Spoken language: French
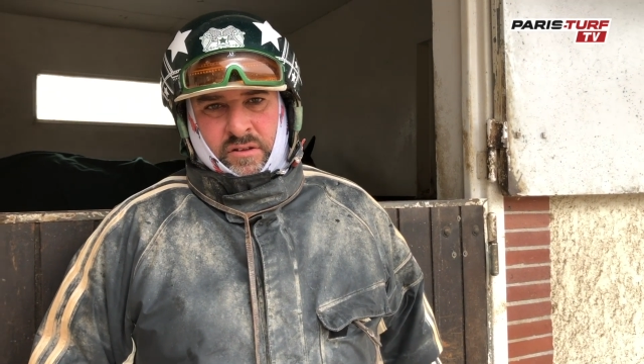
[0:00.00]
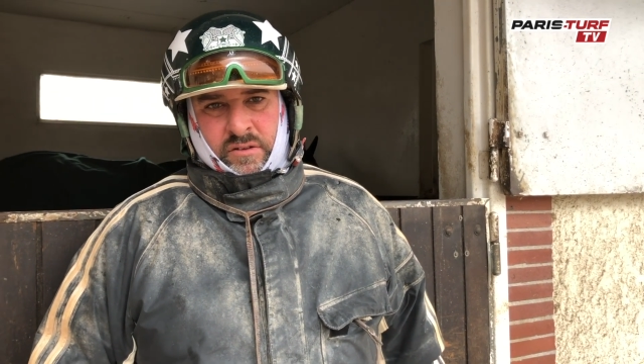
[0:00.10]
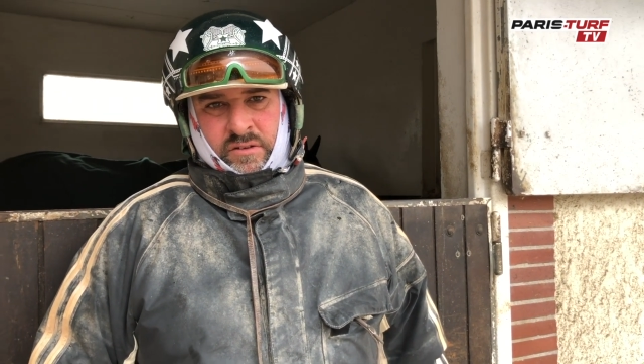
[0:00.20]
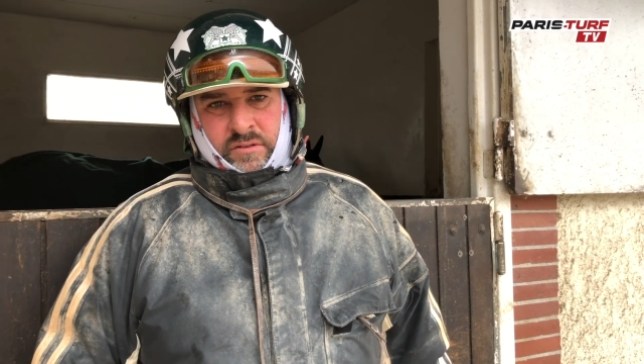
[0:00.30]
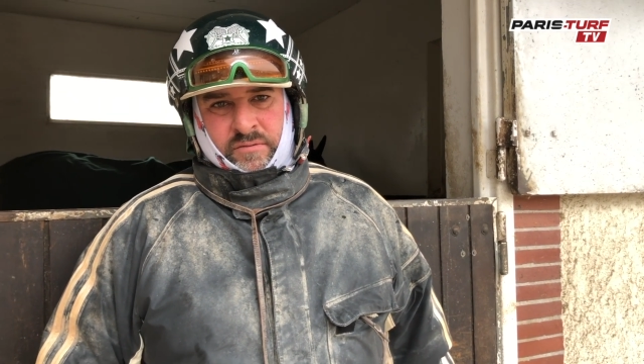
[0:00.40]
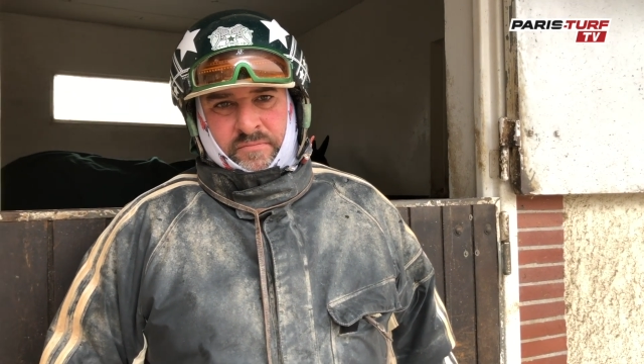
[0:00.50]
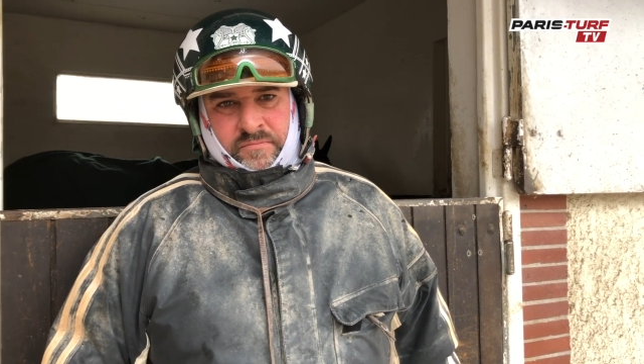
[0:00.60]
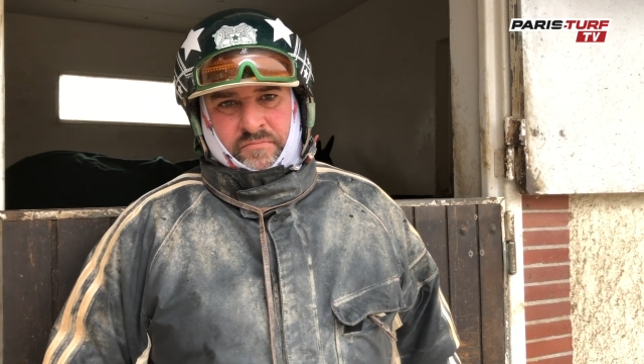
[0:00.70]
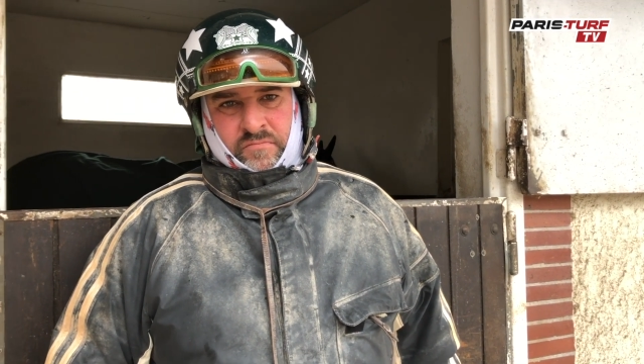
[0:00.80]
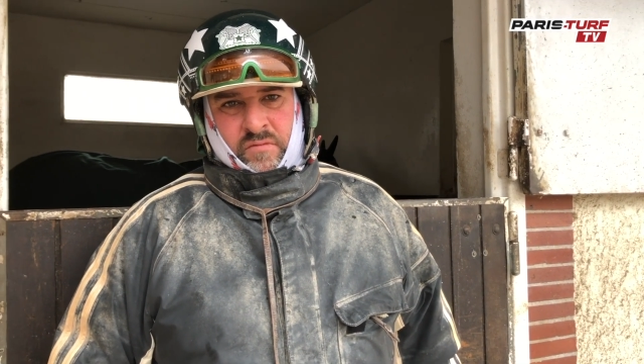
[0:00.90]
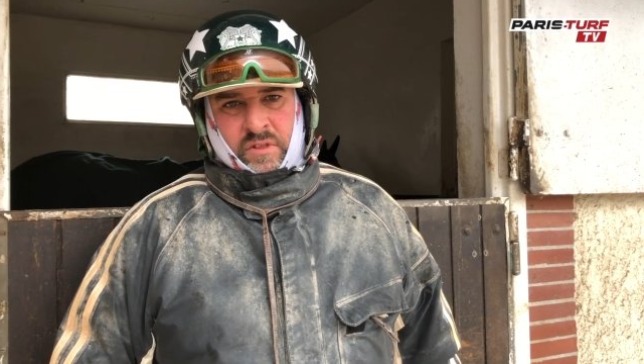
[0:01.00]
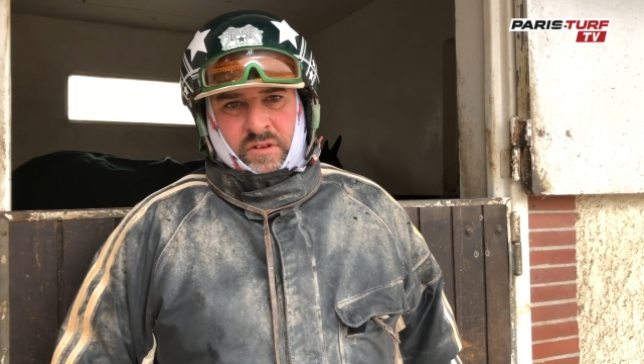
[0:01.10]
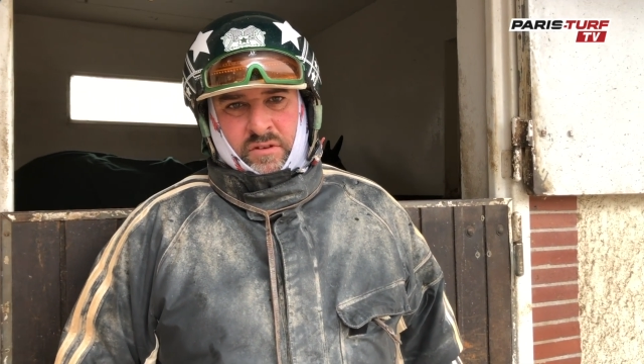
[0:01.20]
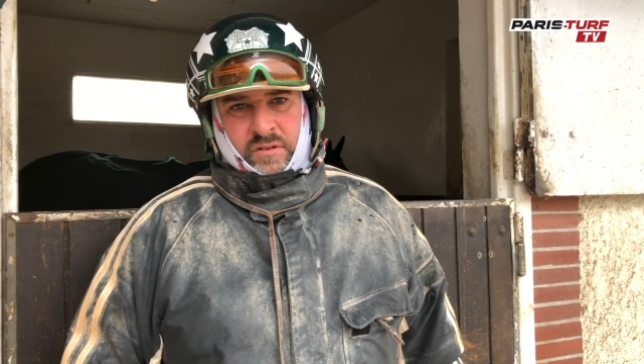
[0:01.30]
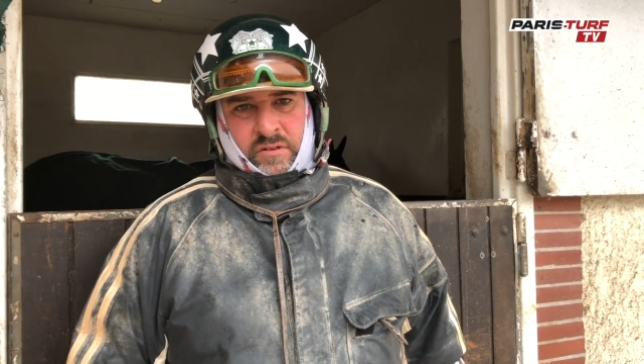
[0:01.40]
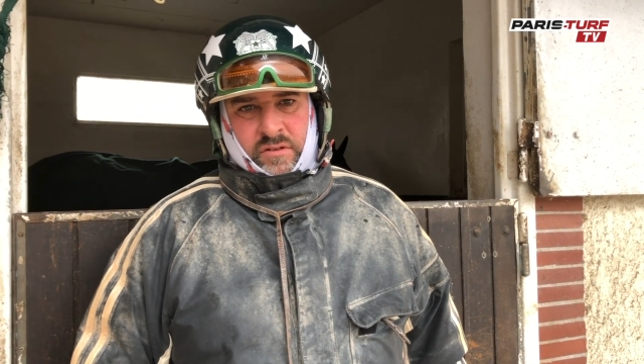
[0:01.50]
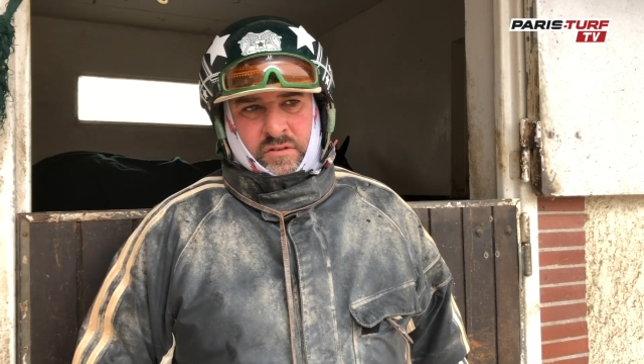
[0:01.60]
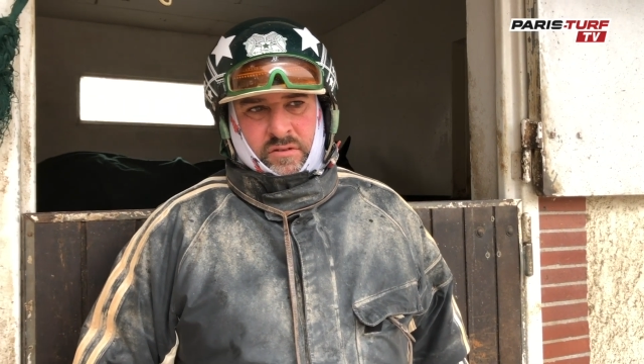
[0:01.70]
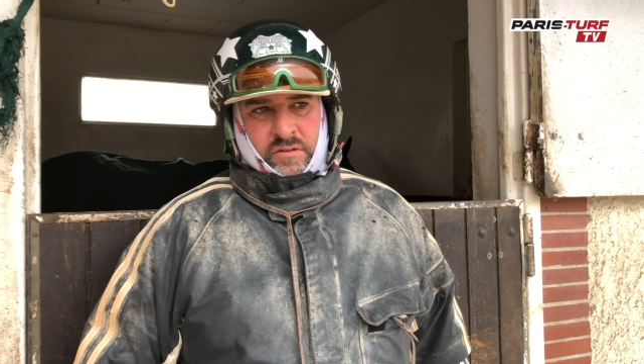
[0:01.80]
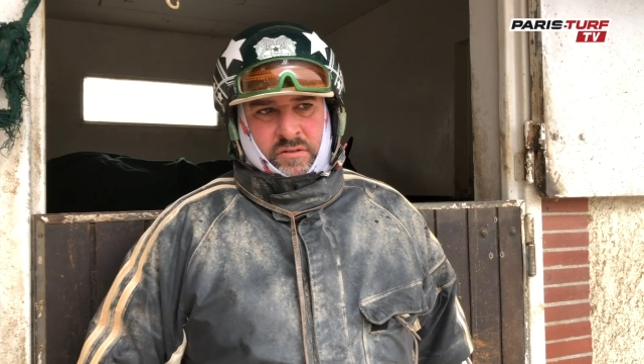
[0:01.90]
Avant, il avait bien couru à Vincennes dans
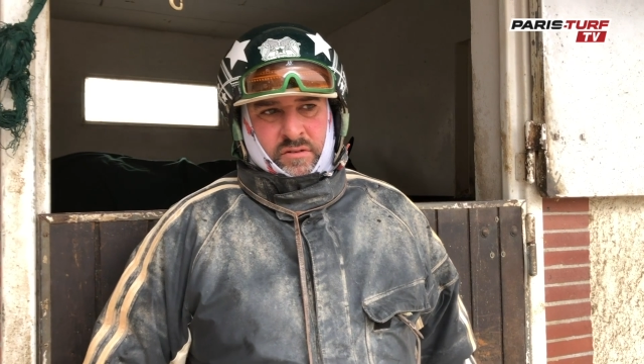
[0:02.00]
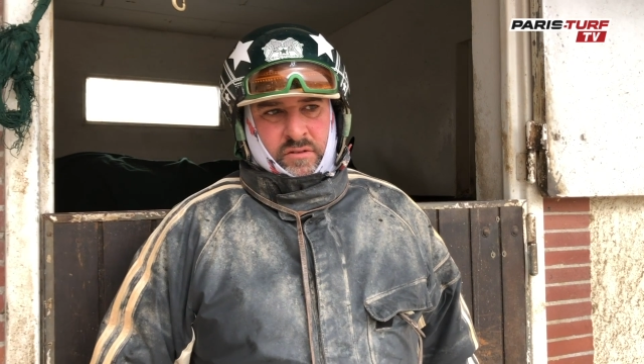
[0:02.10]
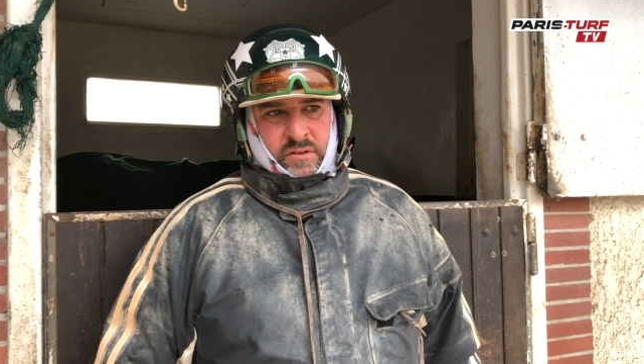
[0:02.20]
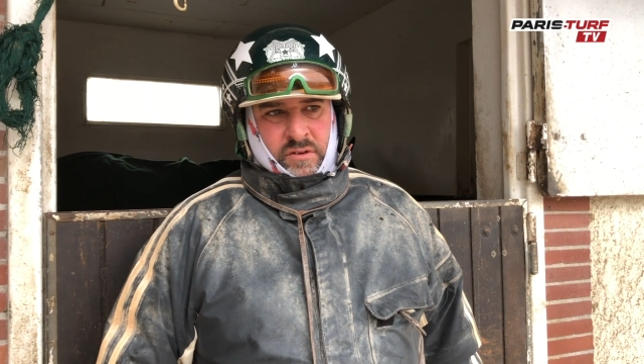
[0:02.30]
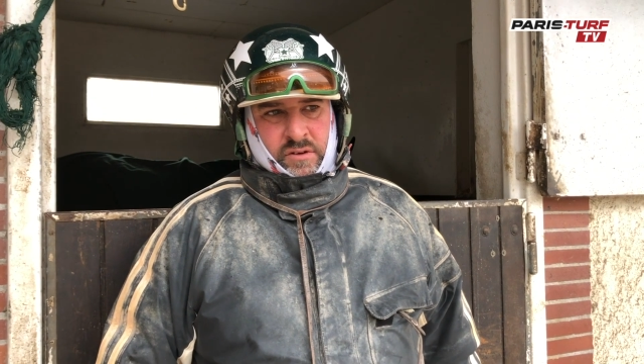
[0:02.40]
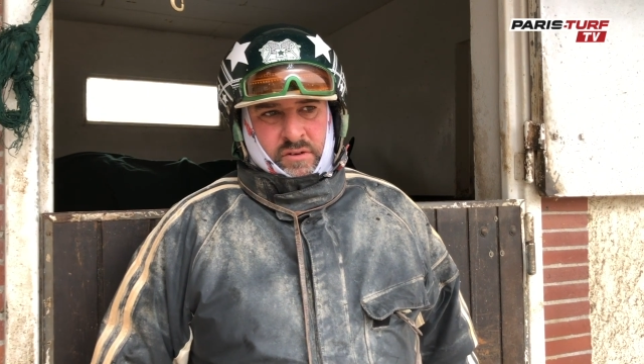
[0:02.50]
un lot similaire.